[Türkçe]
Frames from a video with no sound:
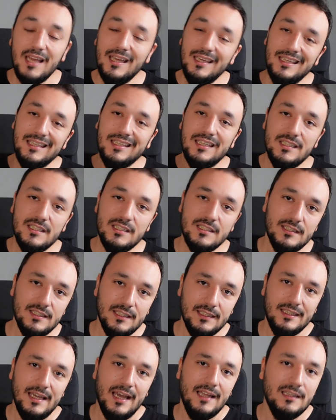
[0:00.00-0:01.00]
İkincisi
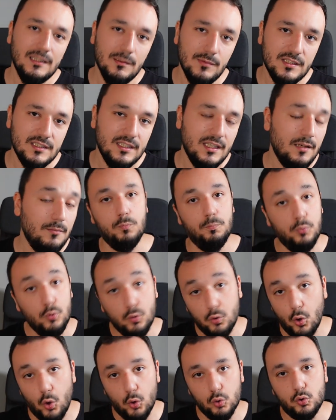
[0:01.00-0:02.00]
de kendimizde
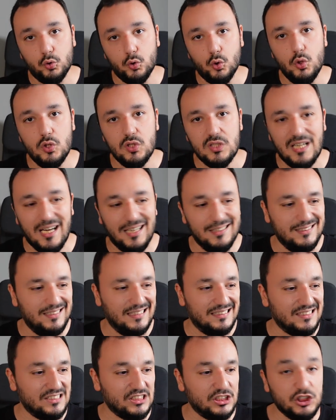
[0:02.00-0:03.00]
bu kontrolü
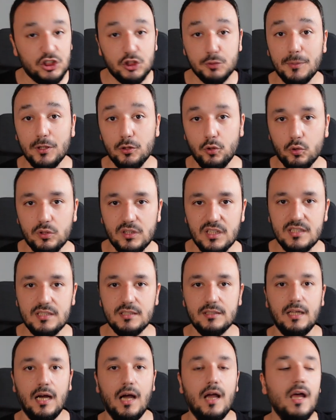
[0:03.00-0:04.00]
sağlayacağız çalışma
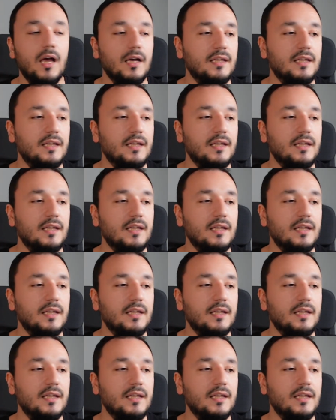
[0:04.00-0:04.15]
noktasında.